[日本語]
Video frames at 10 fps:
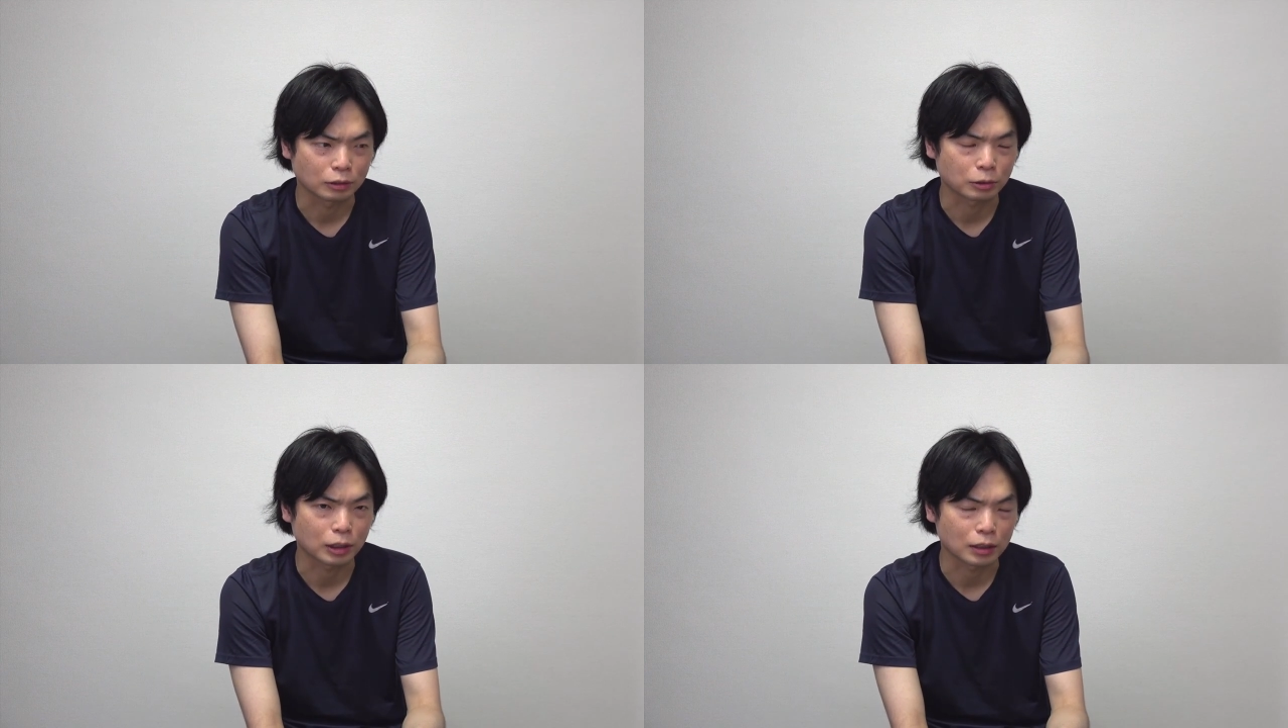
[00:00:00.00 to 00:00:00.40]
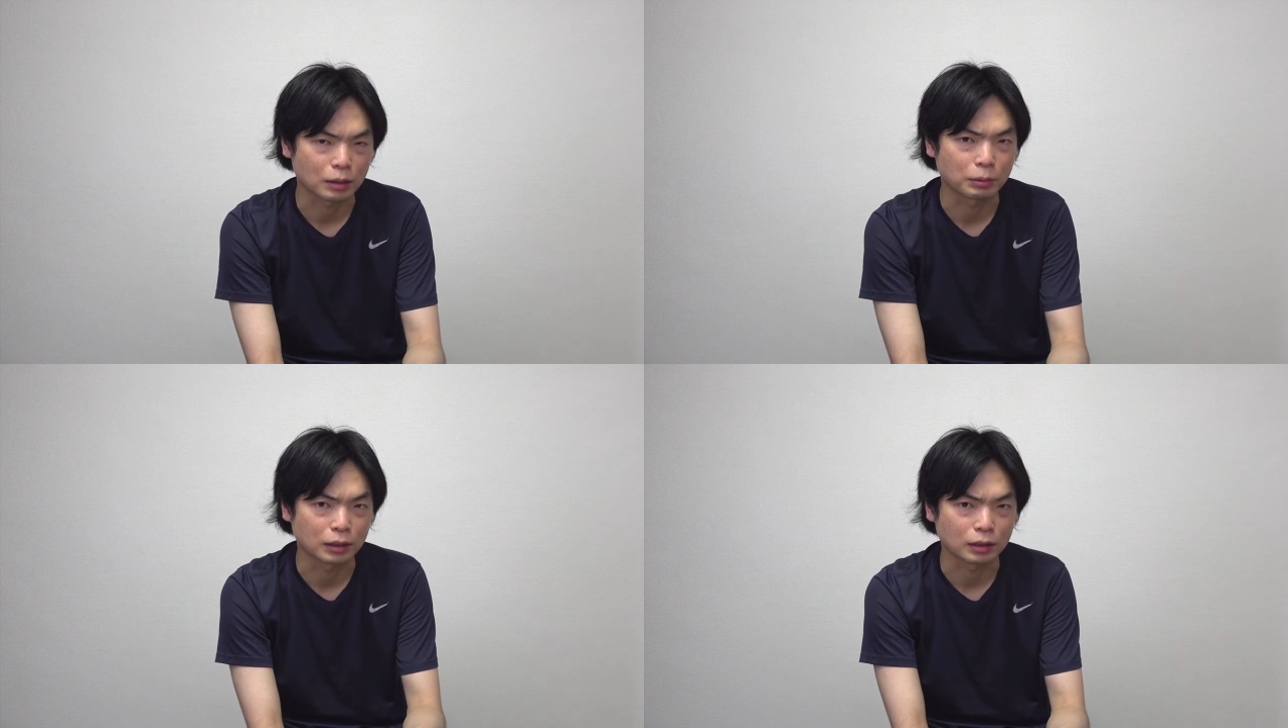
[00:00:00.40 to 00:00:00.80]
途中から
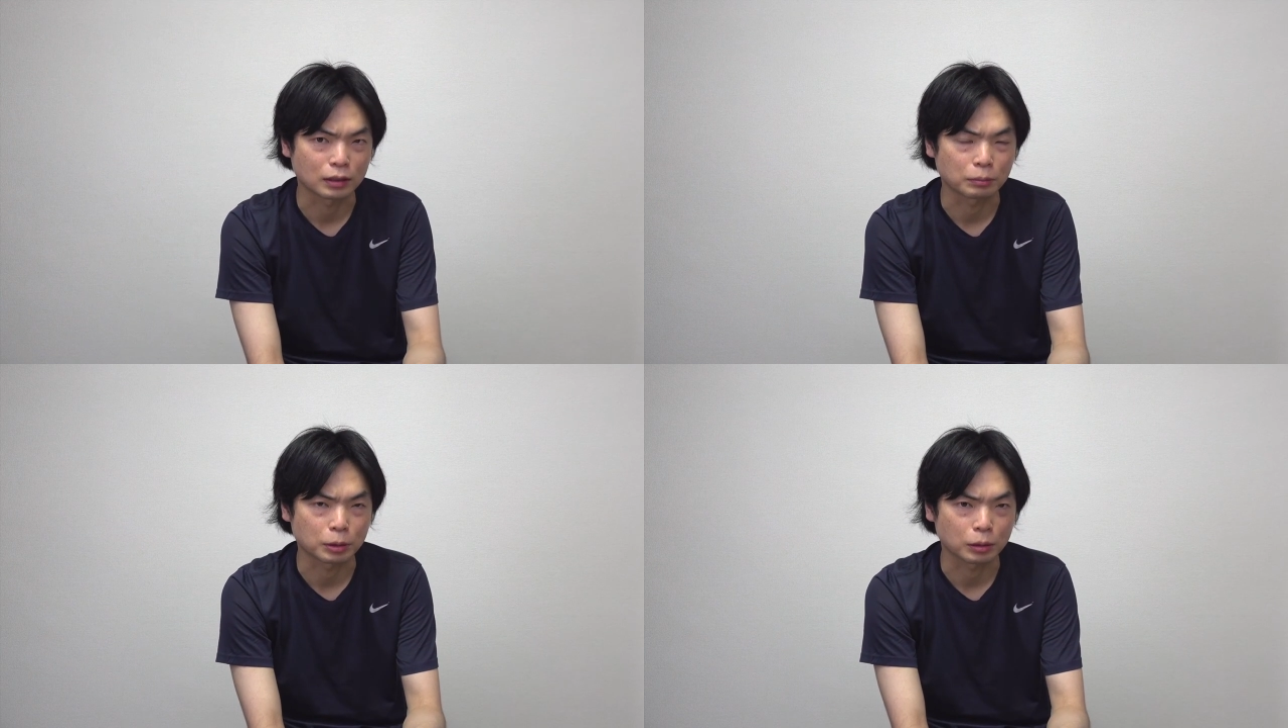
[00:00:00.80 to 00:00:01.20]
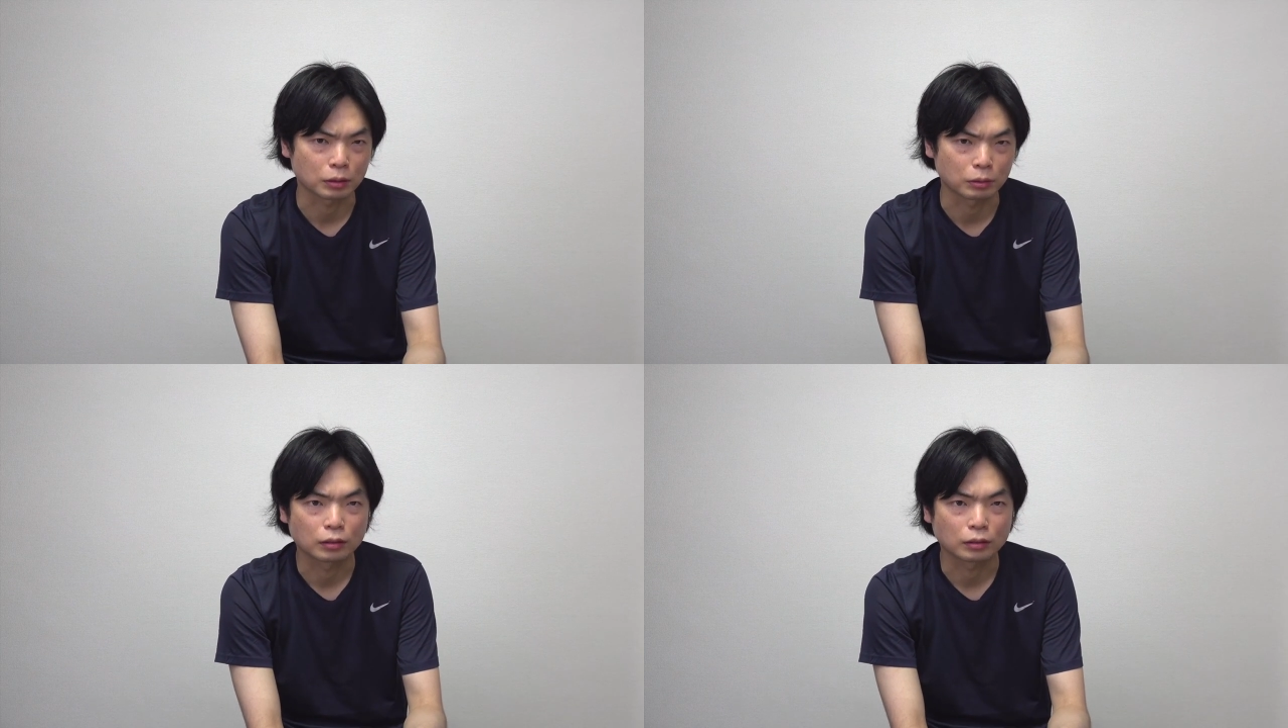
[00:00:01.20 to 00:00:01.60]
ダメになっちゃいました
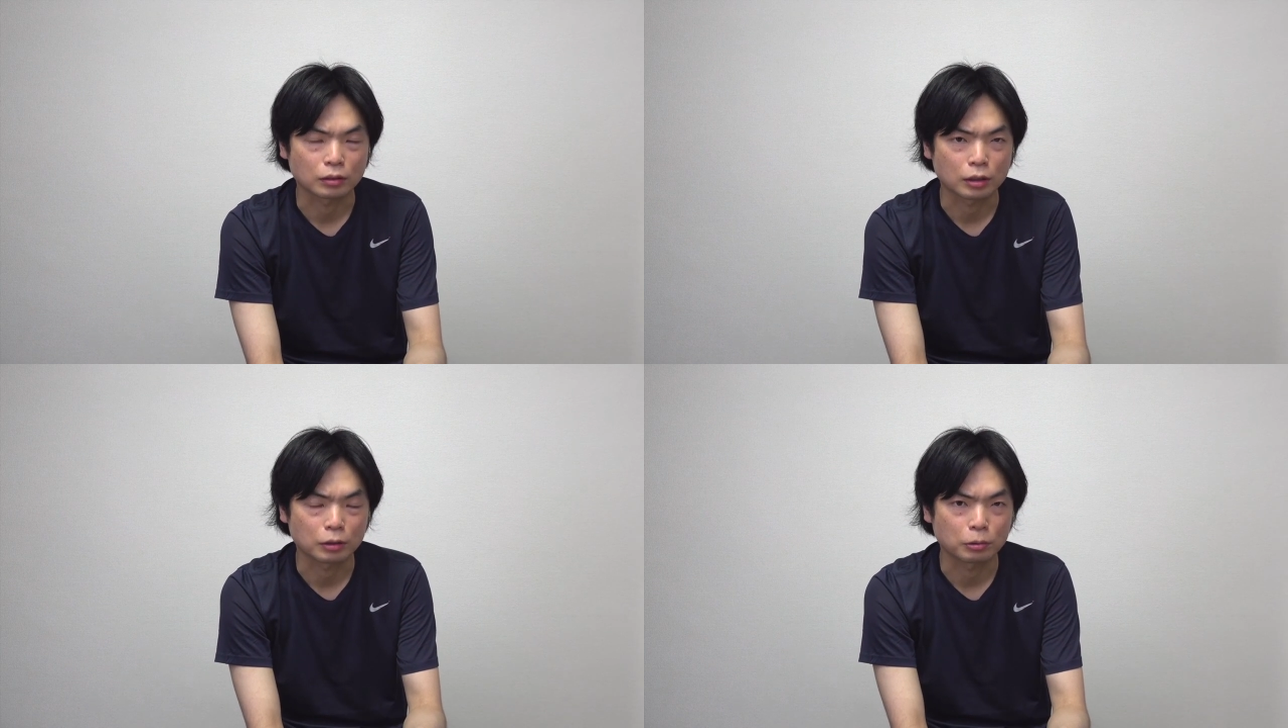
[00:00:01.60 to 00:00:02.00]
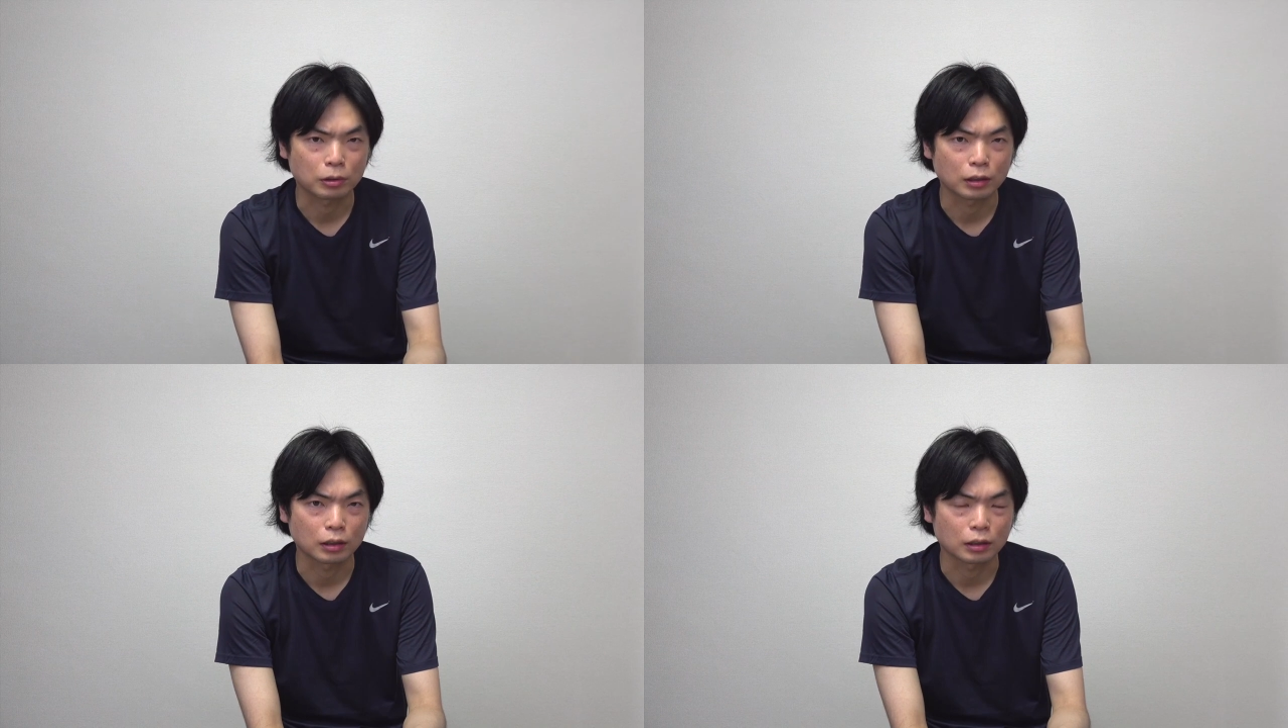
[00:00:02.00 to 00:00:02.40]
けど、それで
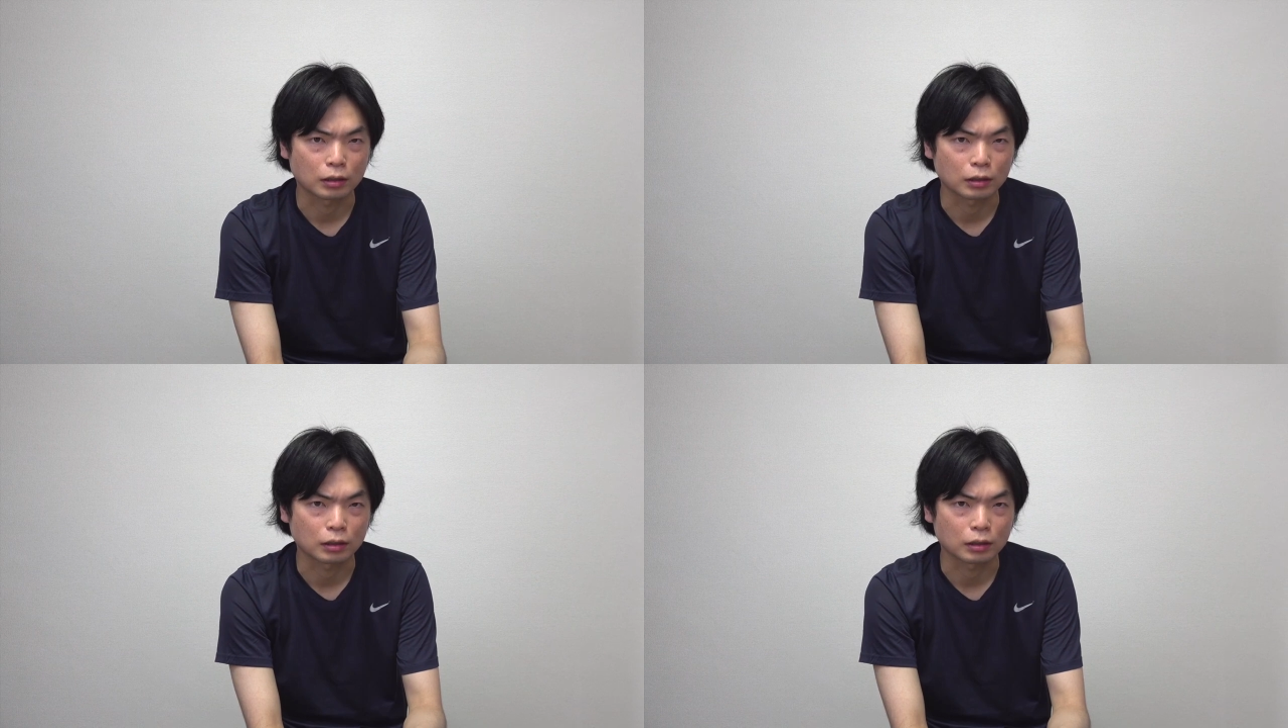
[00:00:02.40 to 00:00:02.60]
OK だっ